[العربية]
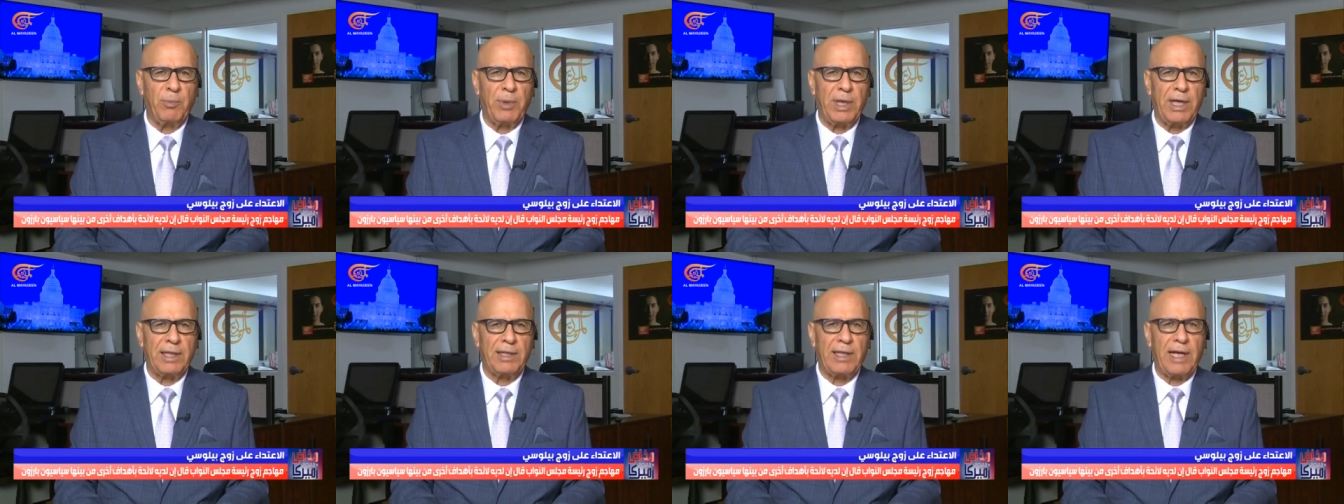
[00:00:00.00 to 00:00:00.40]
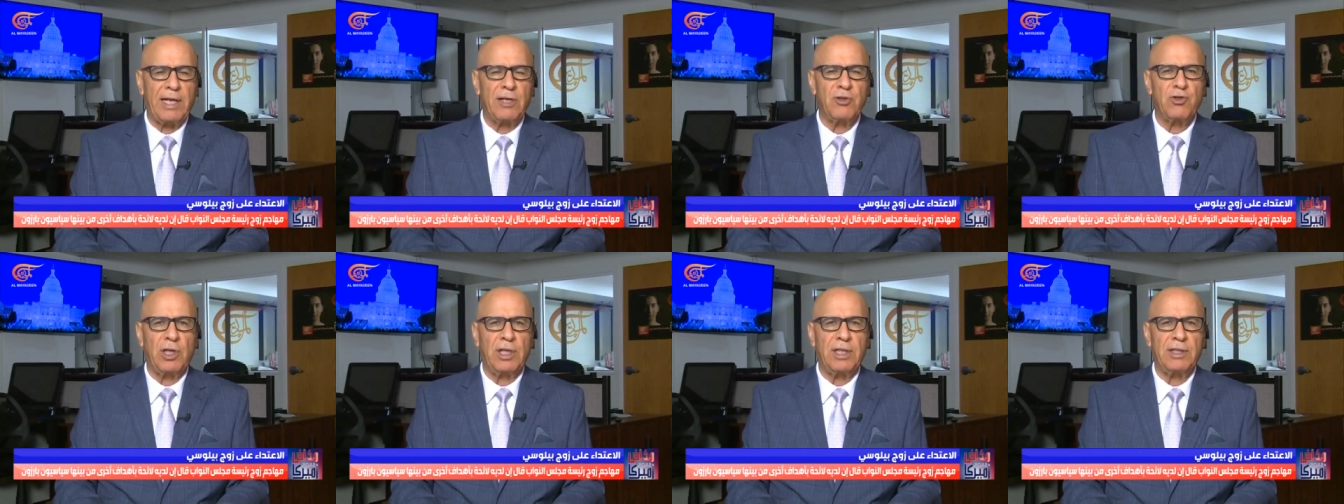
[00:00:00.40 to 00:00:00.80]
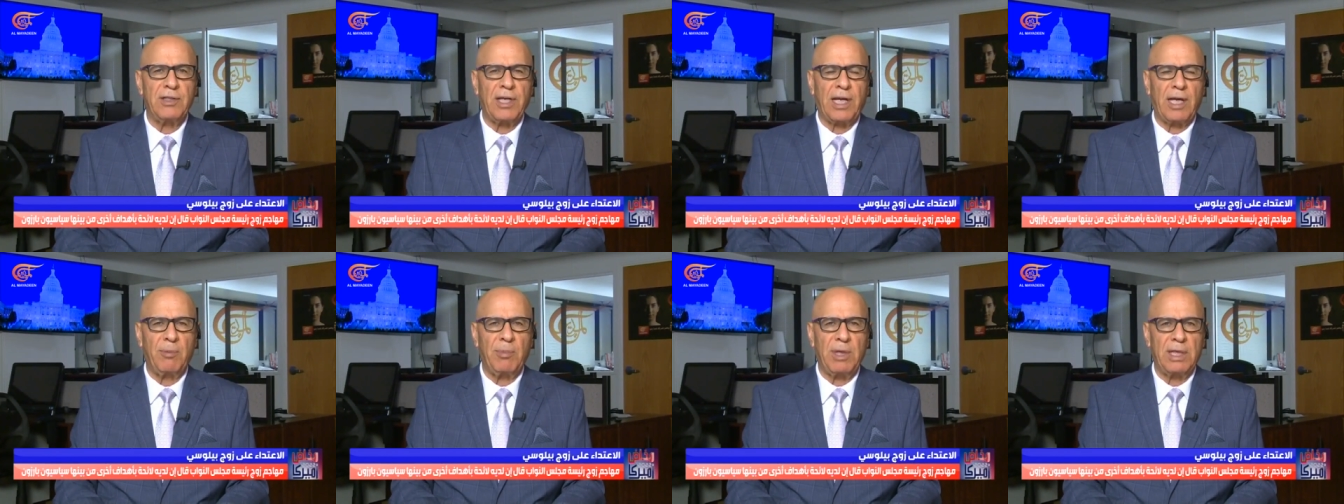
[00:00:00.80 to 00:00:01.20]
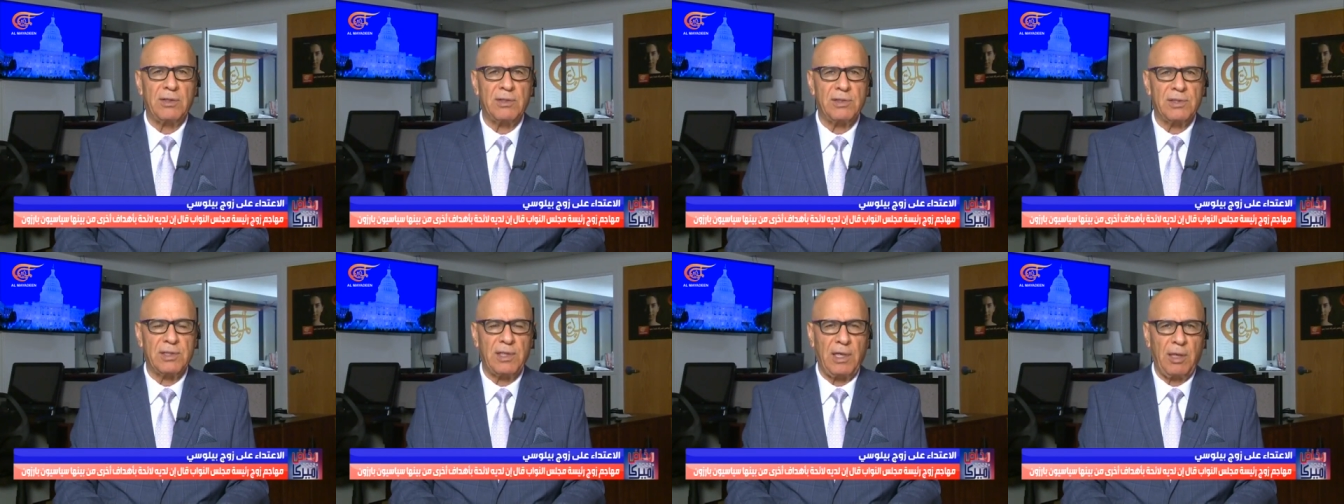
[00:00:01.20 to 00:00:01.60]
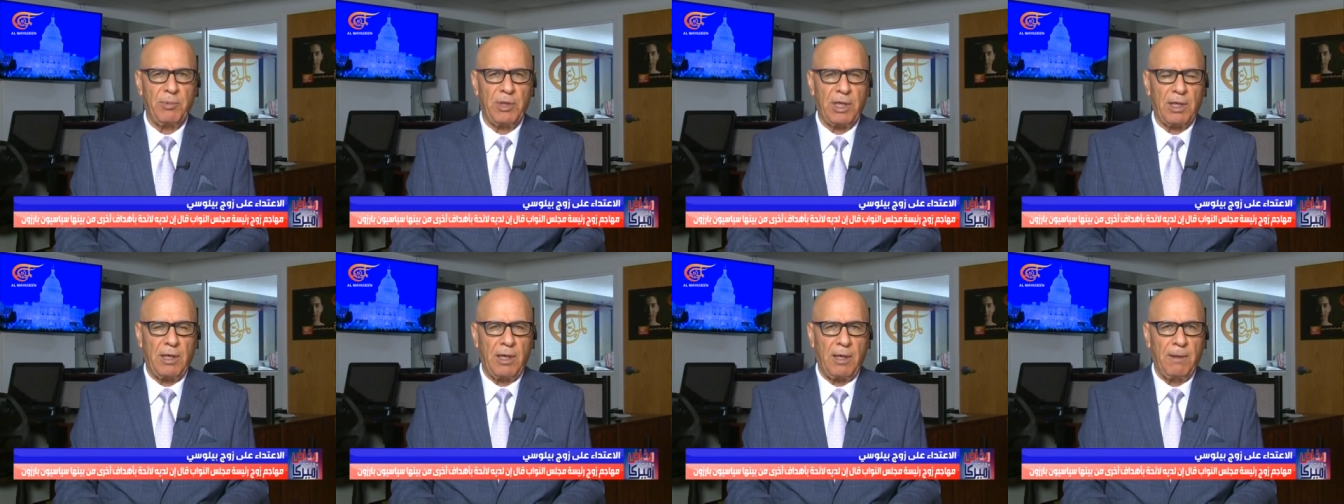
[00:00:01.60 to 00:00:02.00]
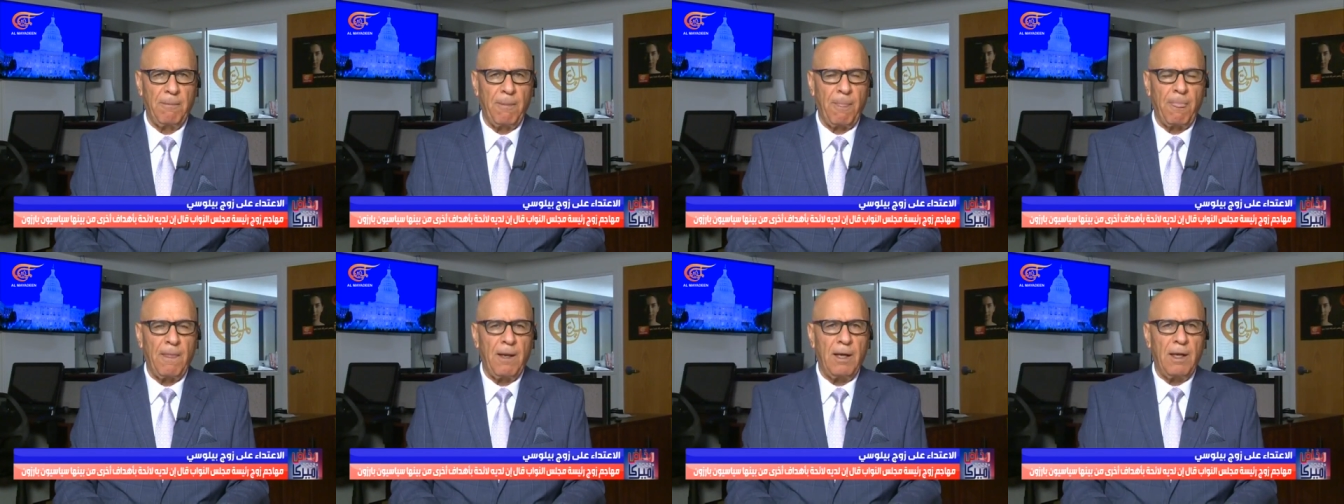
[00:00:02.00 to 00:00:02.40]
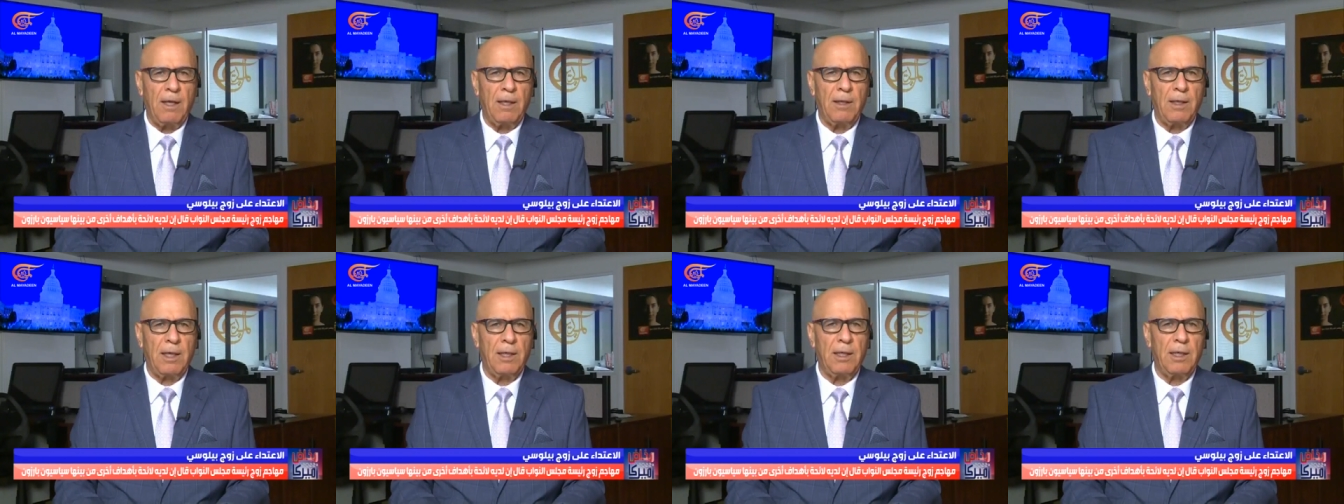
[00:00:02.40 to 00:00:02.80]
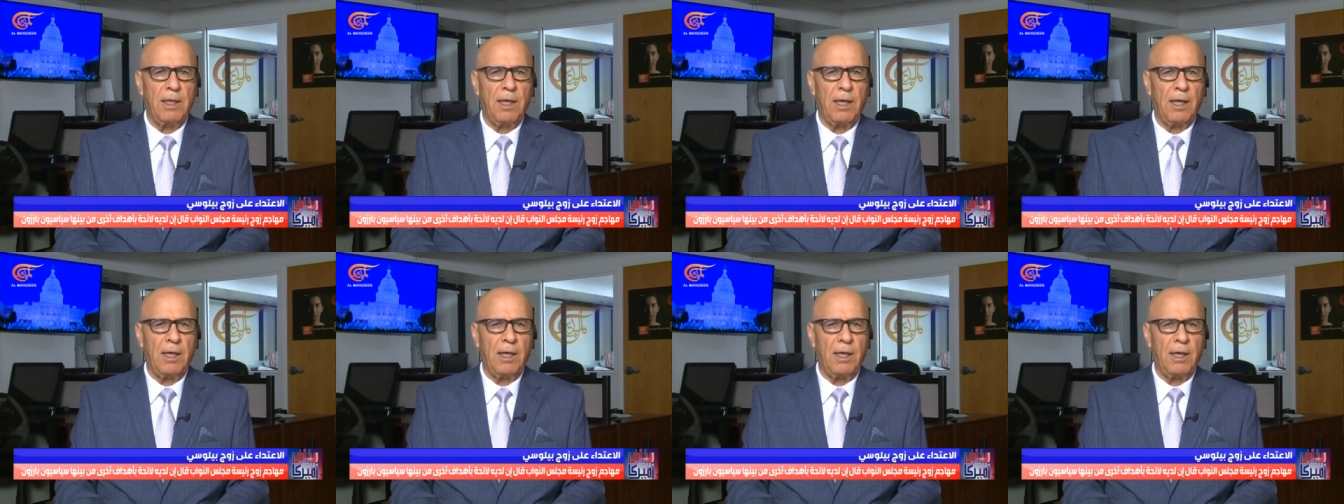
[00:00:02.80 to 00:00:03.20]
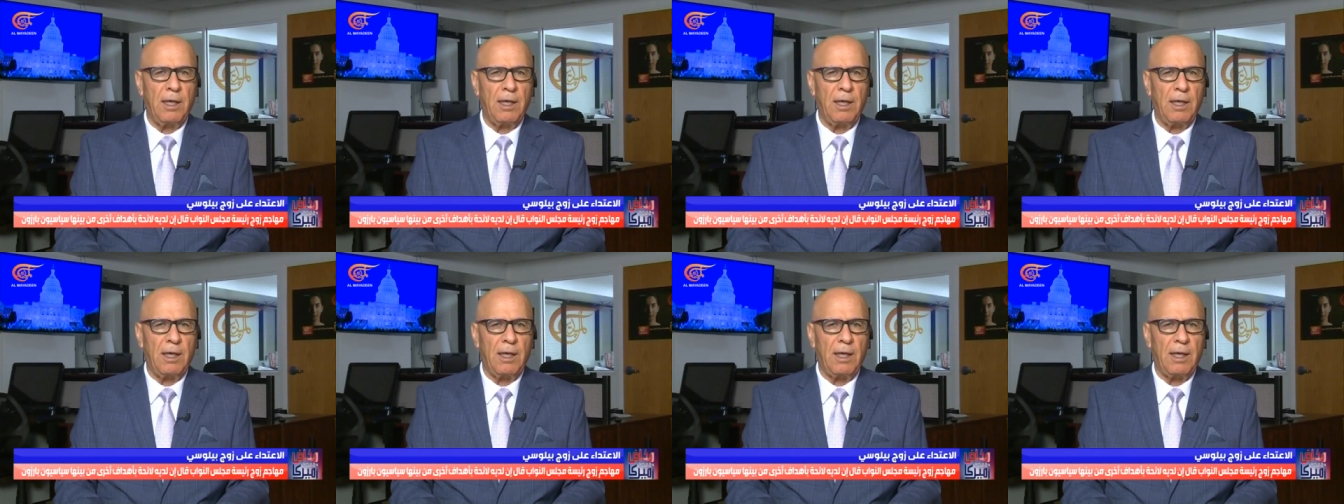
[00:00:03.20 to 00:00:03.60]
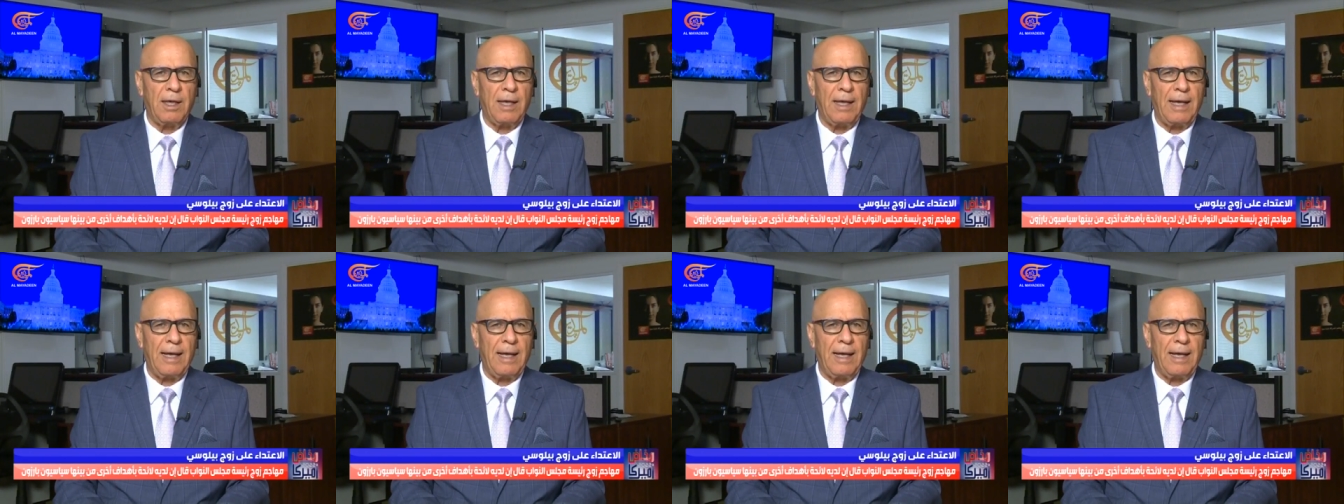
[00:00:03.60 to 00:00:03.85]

بنتائج الانتخابات السابقة إذا آه،